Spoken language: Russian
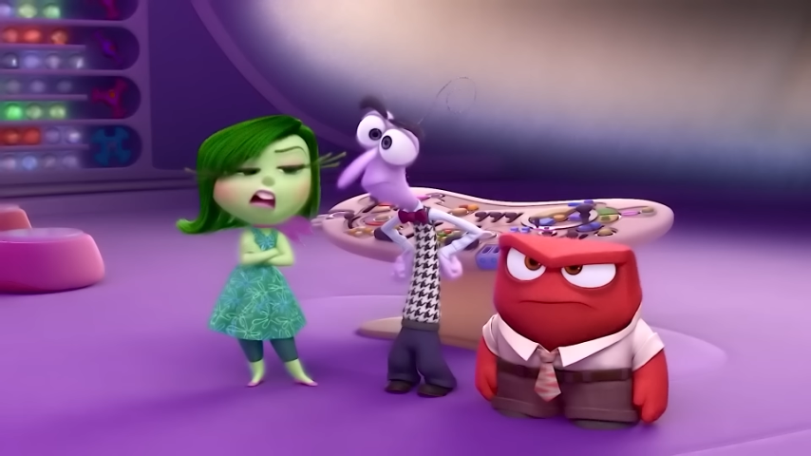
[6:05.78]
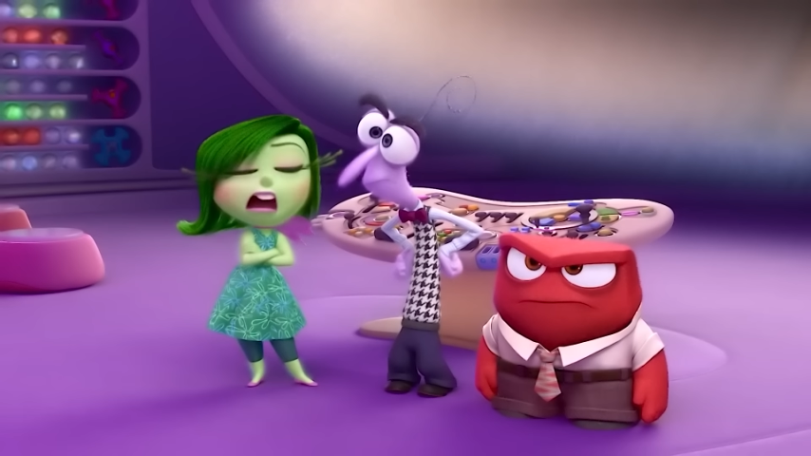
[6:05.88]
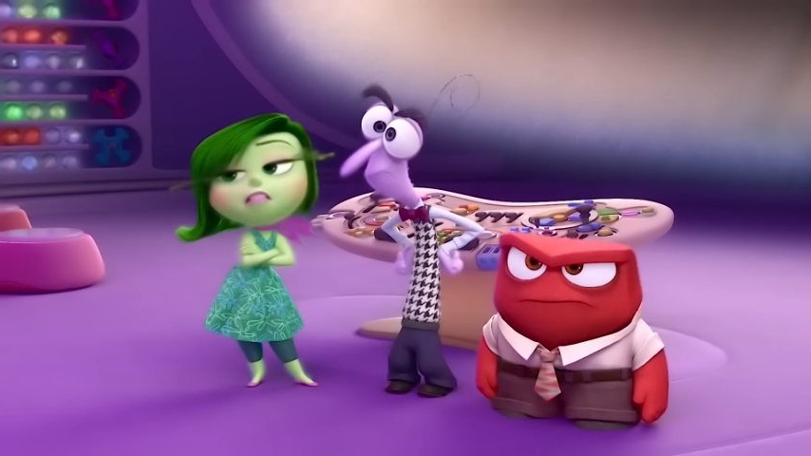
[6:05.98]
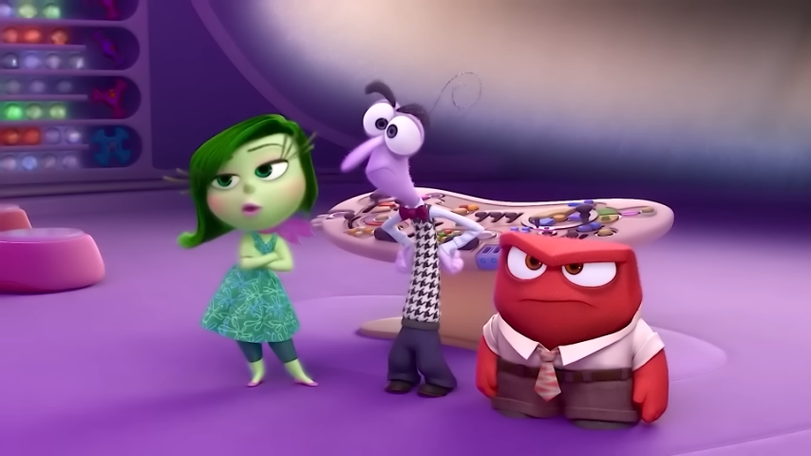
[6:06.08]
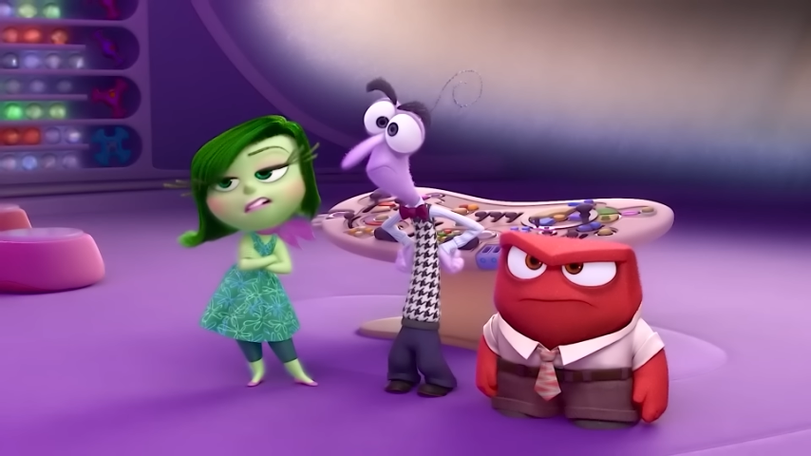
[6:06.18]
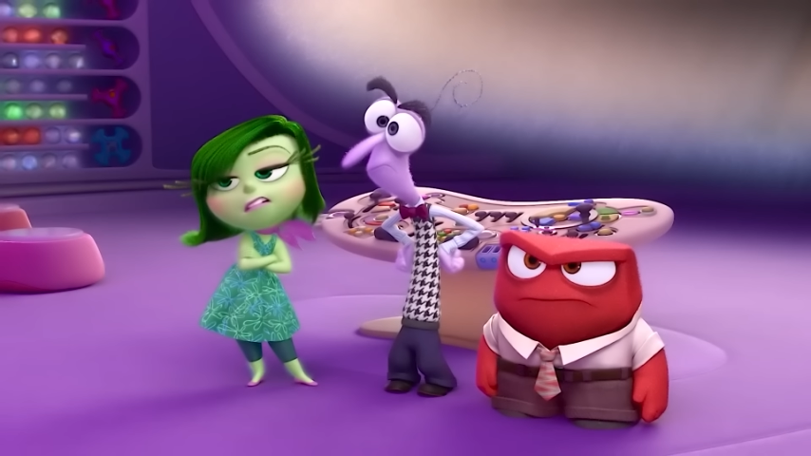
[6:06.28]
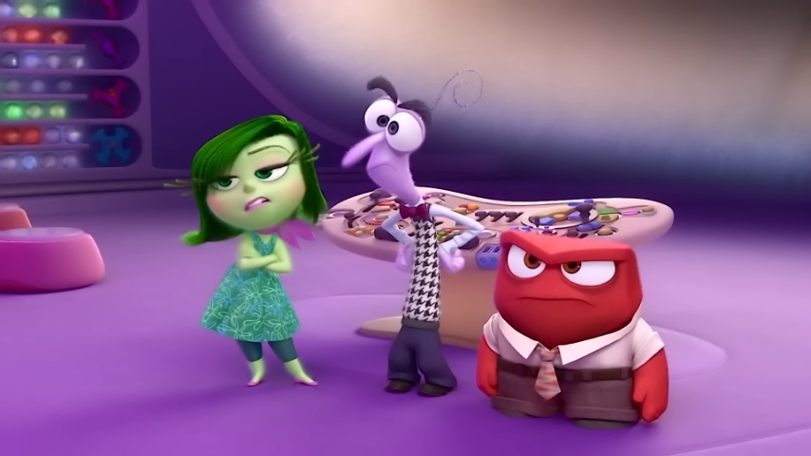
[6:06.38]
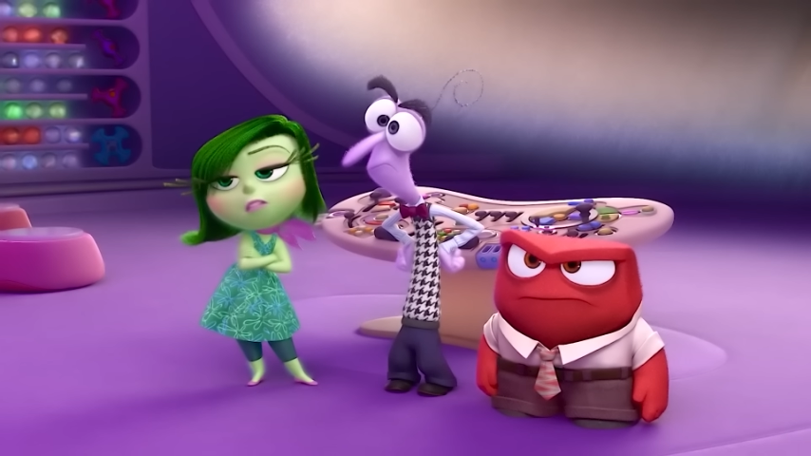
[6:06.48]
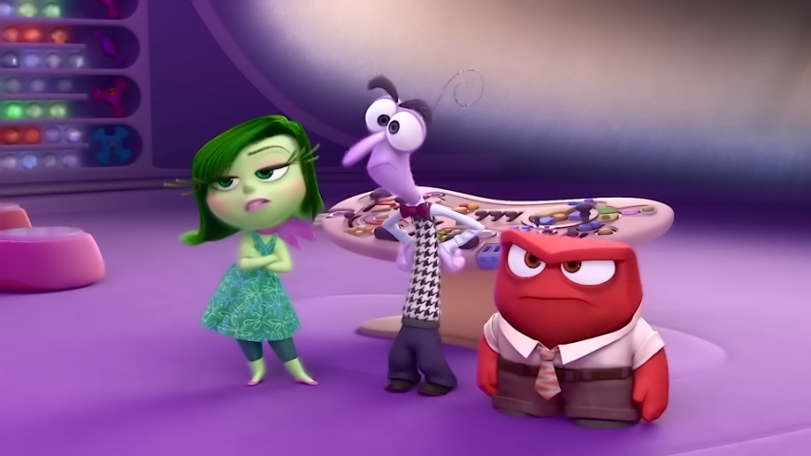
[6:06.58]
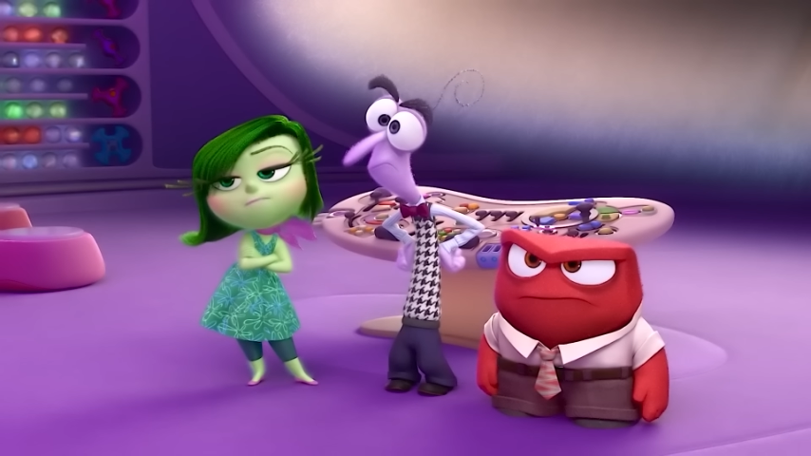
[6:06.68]
дав
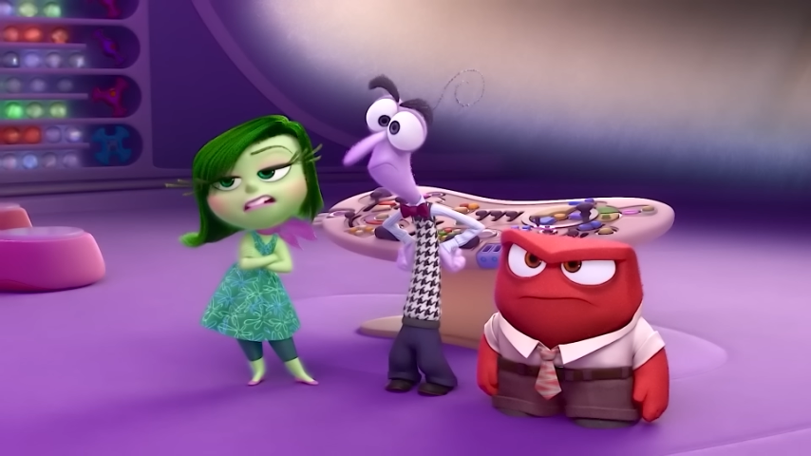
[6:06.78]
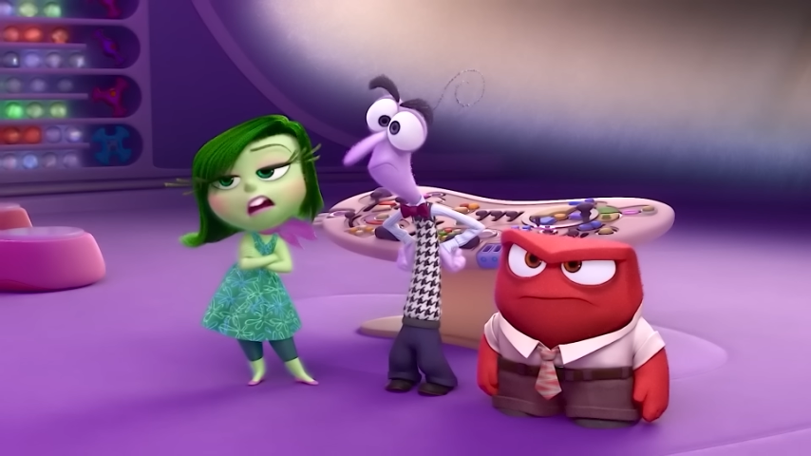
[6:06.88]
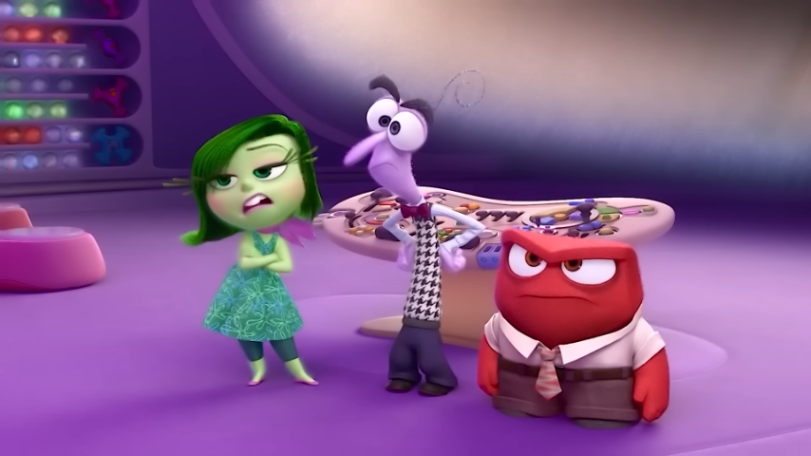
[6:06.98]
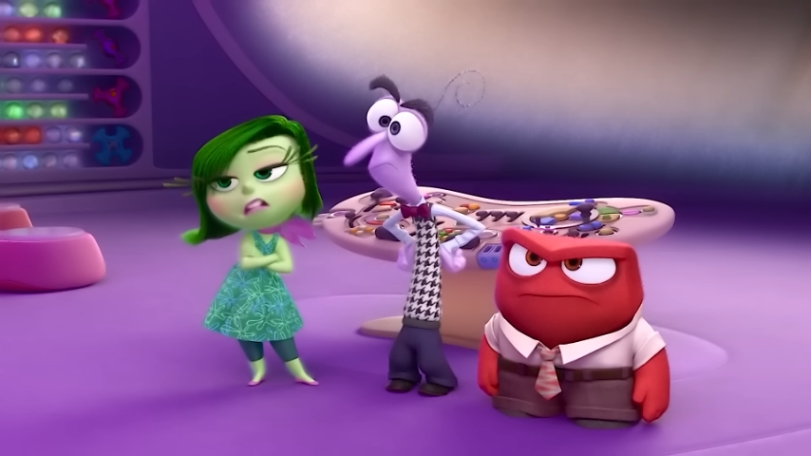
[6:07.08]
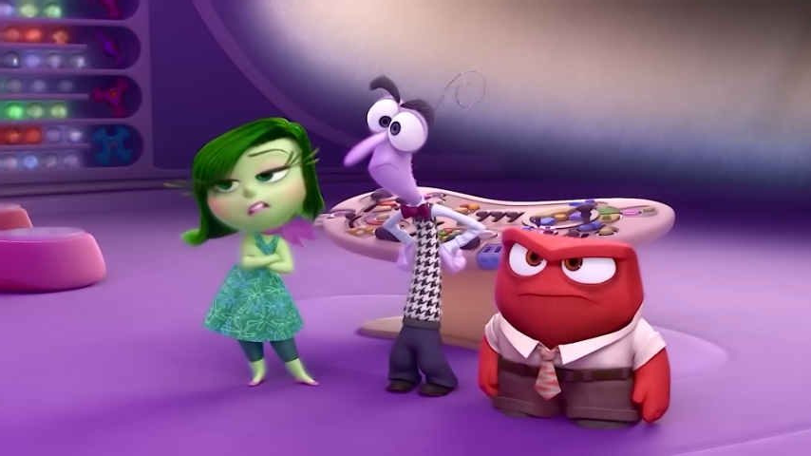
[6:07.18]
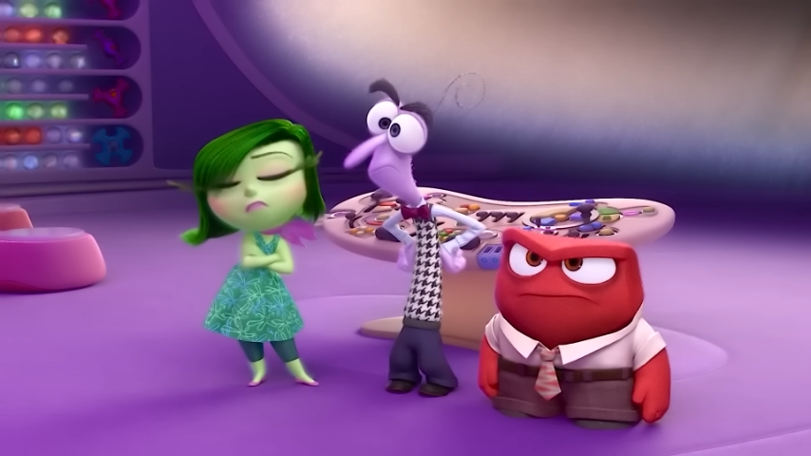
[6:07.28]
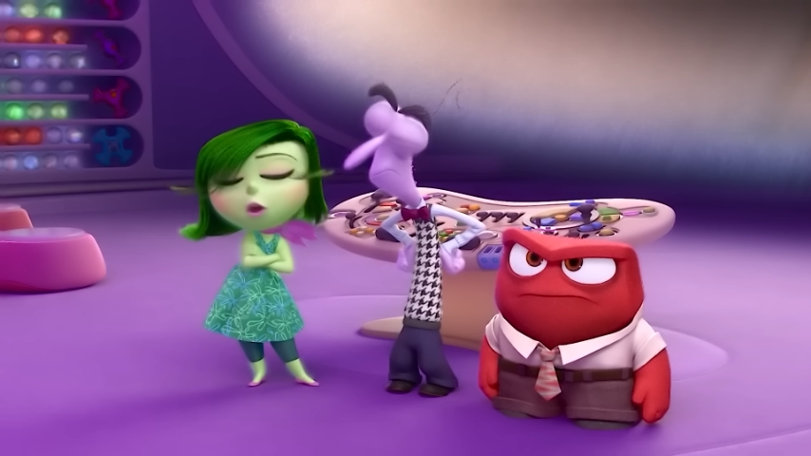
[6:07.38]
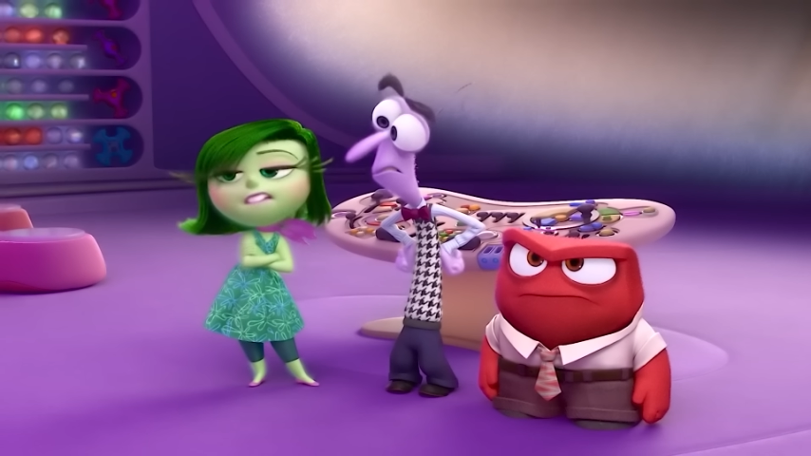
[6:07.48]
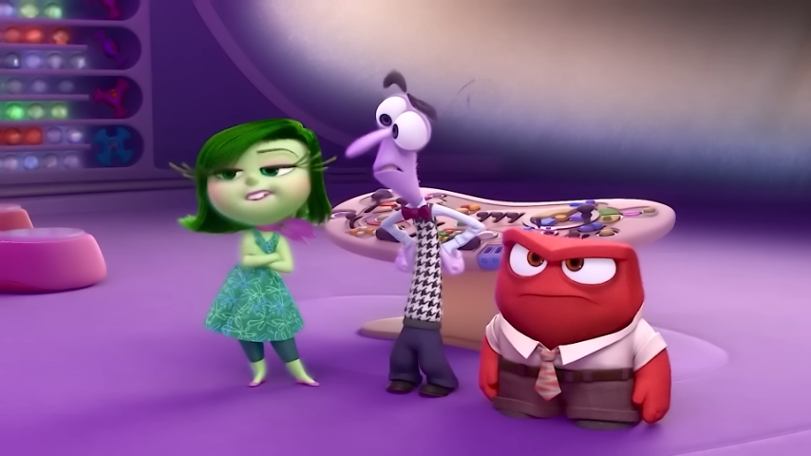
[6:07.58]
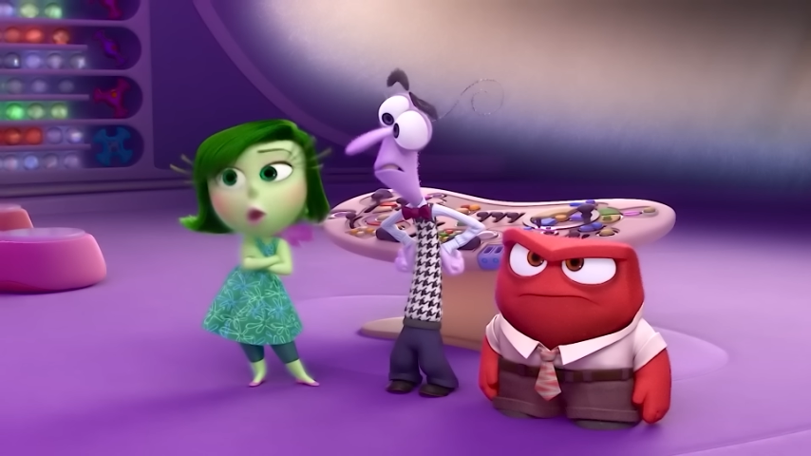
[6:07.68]
разгуляться брезгливости,
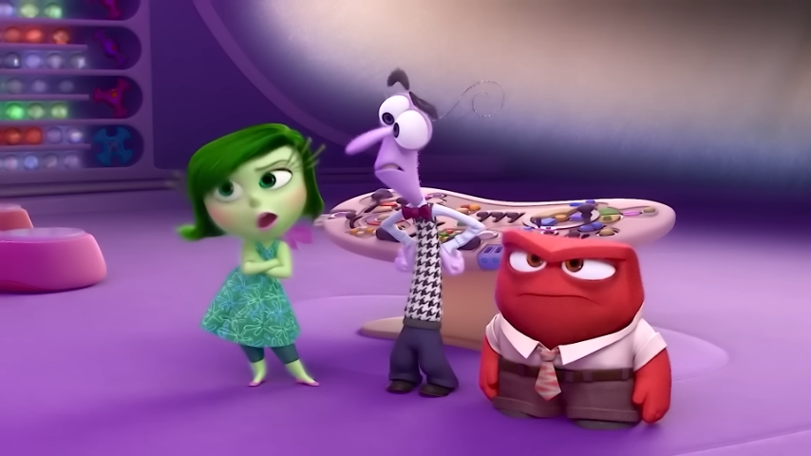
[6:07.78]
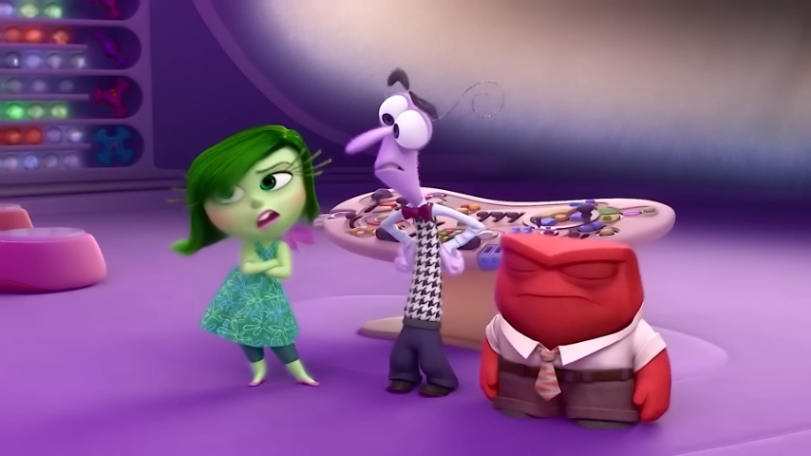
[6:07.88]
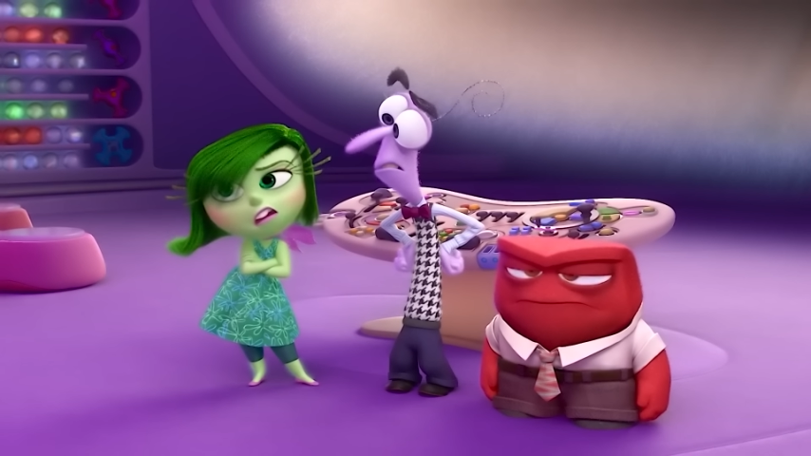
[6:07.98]
страху и